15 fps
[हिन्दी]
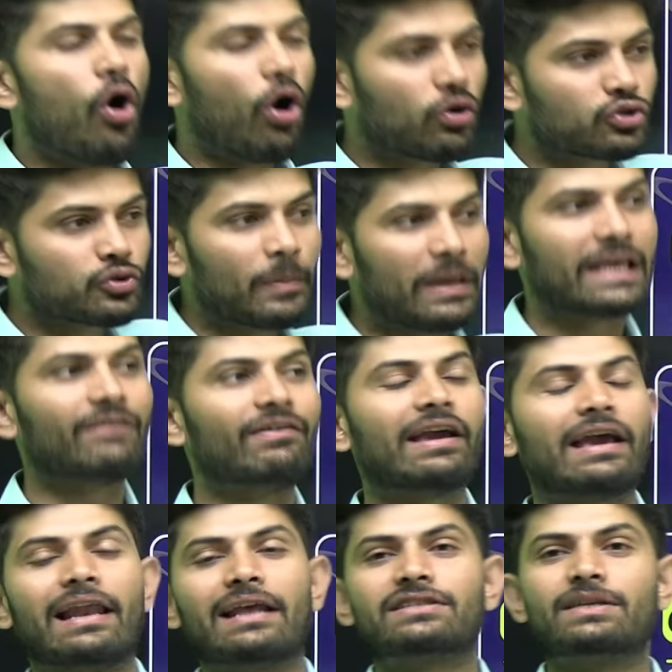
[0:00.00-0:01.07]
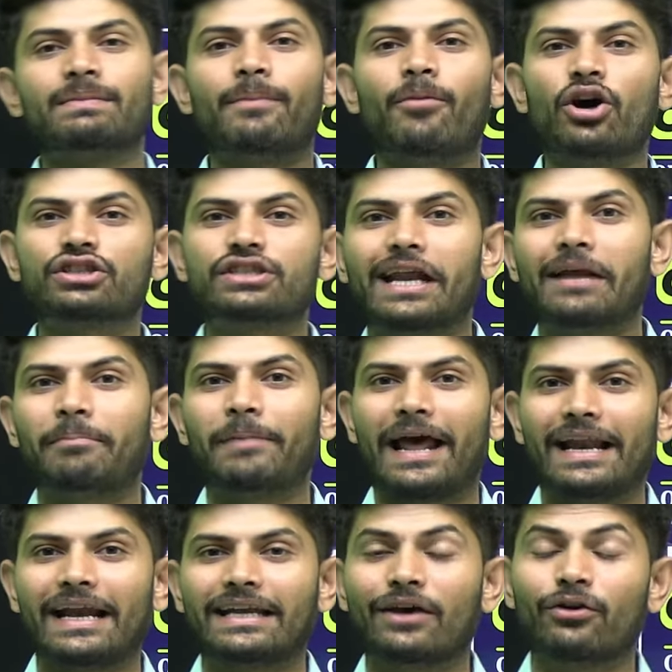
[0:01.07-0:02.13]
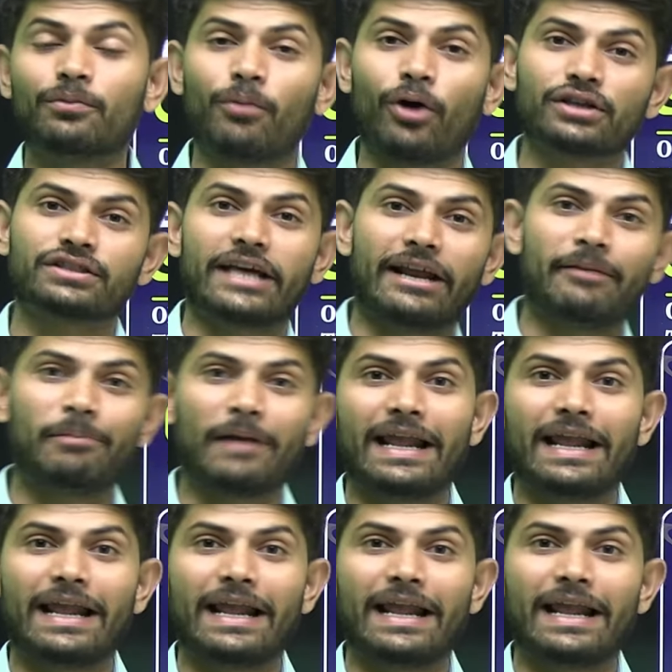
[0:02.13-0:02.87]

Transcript: और उस मिल्की वे गैलेक्सी में बहुत सारे प्लेनेट है उन बहुत सारे